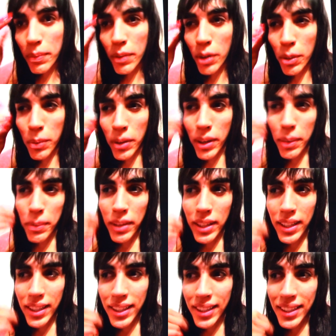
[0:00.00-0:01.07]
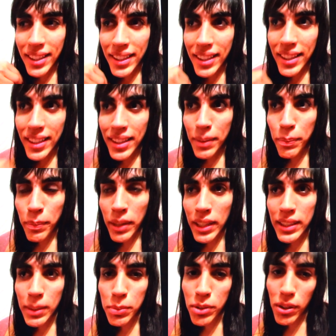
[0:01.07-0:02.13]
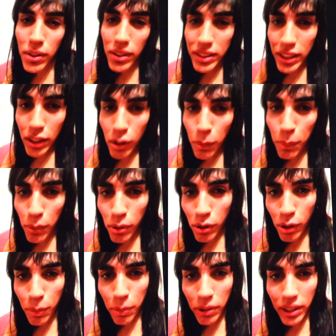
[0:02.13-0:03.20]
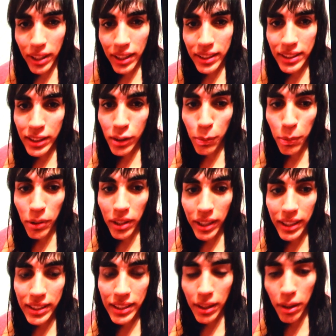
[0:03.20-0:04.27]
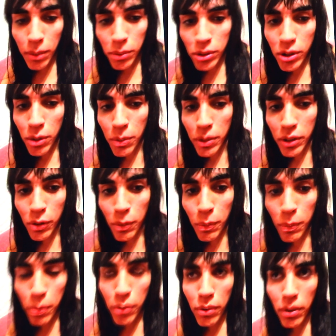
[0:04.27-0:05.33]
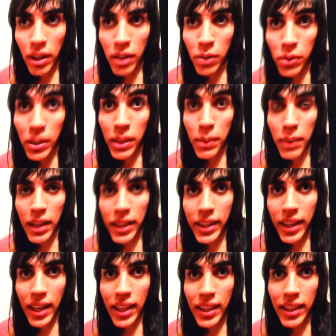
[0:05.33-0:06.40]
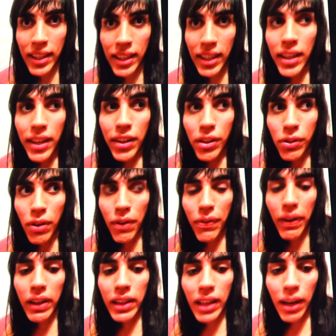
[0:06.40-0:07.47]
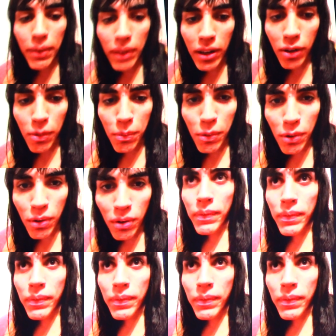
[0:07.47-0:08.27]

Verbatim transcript: como que me, me decepcionó en cierto punto porque se supone que estábamos como en un, en un nivel ya de que no afectaba como